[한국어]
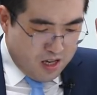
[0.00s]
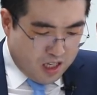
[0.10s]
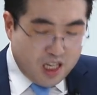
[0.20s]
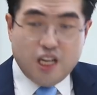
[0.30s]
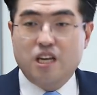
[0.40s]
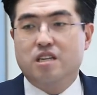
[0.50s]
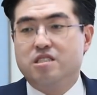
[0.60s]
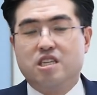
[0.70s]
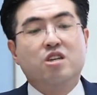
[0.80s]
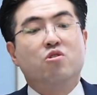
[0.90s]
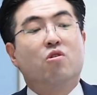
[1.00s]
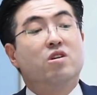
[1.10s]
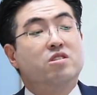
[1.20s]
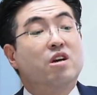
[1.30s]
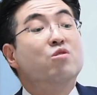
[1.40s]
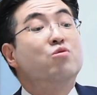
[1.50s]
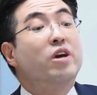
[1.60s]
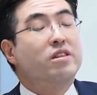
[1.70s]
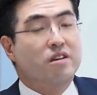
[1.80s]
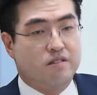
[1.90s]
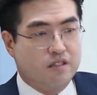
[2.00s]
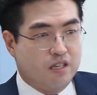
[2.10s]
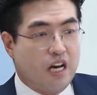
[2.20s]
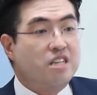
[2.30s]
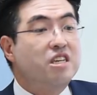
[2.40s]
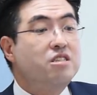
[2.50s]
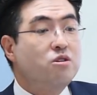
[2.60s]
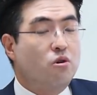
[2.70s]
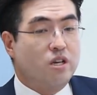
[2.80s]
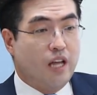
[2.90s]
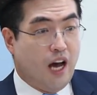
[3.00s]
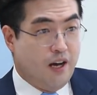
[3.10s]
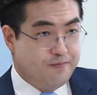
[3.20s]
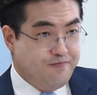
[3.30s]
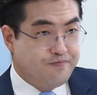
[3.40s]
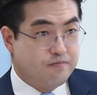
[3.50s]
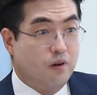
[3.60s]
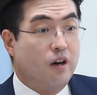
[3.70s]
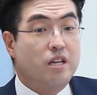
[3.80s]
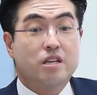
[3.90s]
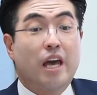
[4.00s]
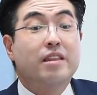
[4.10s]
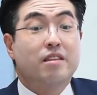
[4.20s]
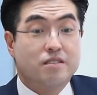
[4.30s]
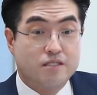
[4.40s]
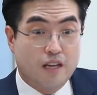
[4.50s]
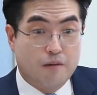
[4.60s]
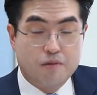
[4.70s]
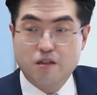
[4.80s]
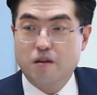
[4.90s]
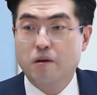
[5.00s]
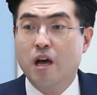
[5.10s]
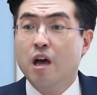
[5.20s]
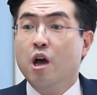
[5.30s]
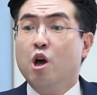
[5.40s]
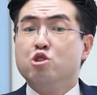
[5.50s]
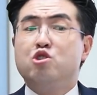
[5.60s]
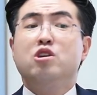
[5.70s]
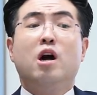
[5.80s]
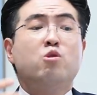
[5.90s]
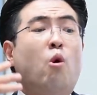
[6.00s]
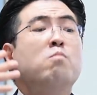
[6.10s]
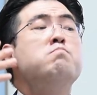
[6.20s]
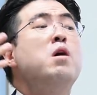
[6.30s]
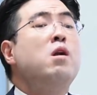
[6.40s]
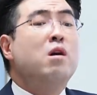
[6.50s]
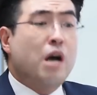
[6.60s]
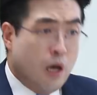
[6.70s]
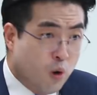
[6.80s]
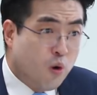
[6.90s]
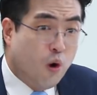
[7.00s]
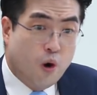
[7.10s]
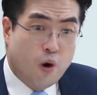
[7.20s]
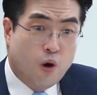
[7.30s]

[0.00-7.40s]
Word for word: 이 징용을 청구했던 강제징용이다. 뭐 이렇게 했던 사람들. 지가 돈 벌러 가놓고